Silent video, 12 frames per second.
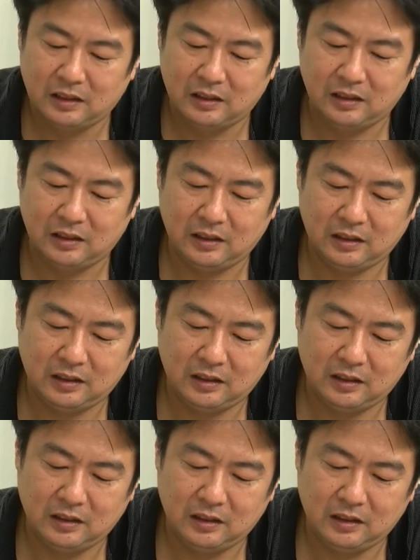
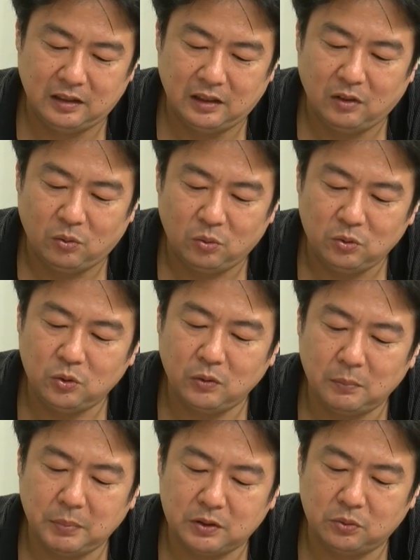で本当
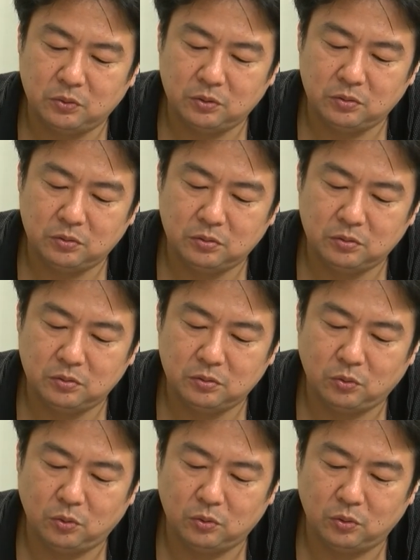はやっぱそうい
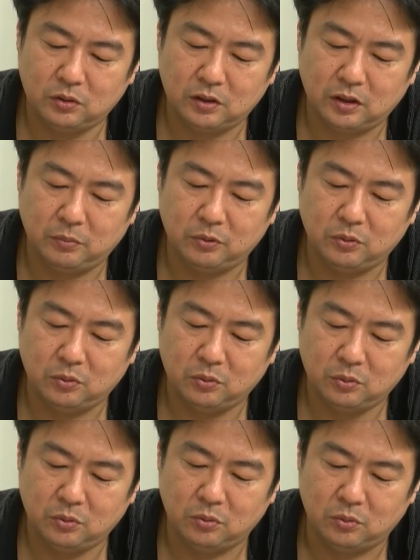うことってもの
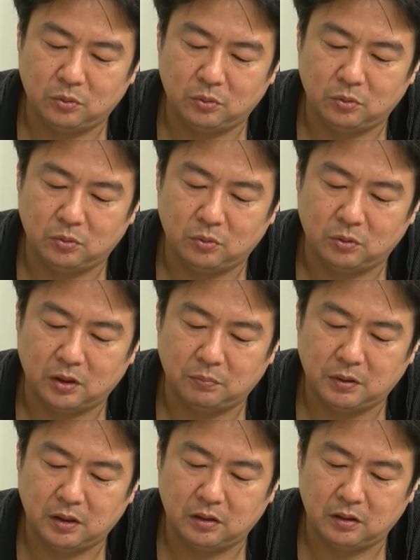をこうやっ
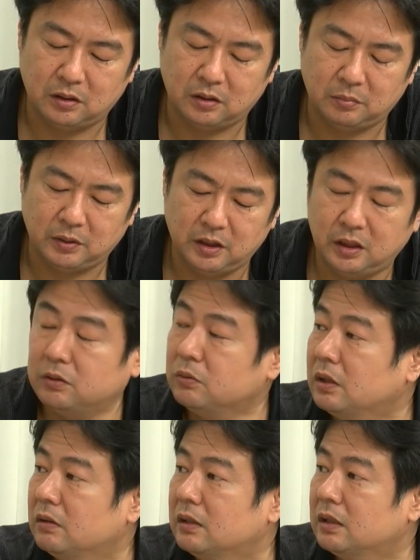ぱりメディアの
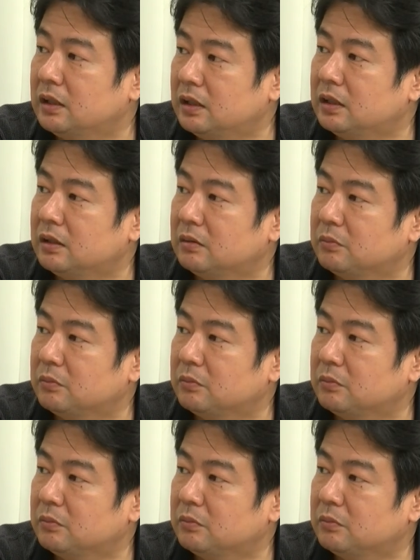側がね、